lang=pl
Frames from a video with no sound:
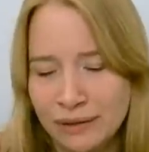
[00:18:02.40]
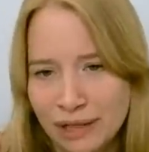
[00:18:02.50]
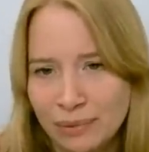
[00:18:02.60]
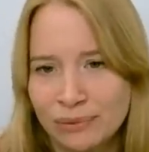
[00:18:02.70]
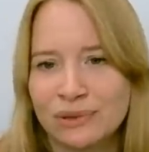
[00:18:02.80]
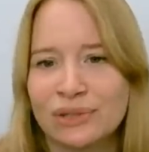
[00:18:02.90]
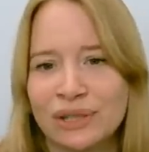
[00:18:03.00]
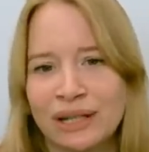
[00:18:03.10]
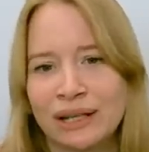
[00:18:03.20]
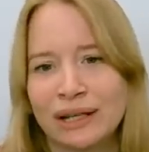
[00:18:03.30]

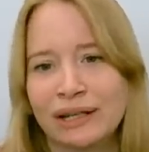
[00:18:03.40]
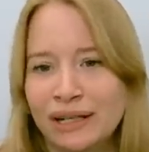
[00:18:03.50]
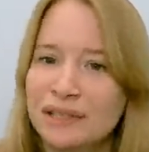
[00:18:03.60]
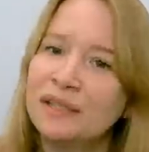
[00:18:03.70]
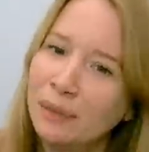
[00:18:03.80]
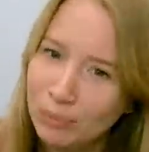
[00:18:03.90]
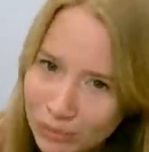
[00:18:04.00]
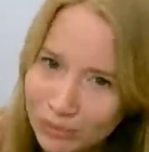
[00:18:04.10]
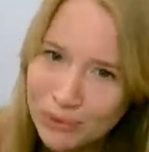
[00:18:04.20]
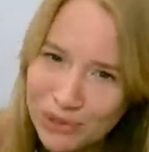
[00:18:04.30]
terapeutyczna relacja,
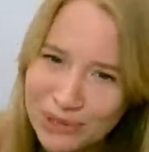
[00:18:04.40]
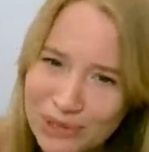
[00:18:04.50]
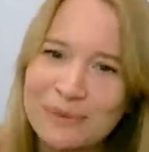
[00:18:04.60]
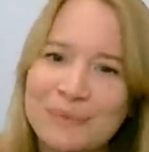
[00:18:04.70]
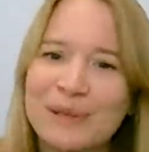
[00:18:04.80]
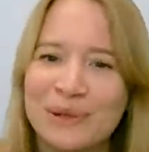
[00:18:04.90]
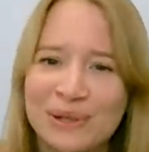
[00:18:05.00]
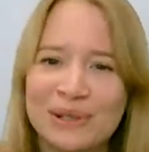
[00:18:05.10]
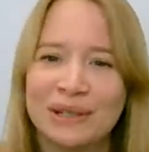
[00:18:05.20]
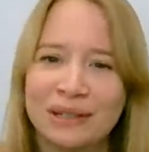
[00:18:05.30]
mimo że
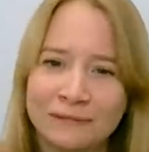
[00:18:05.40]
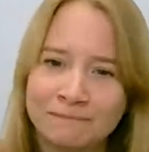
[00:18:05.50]
niesymetryczna.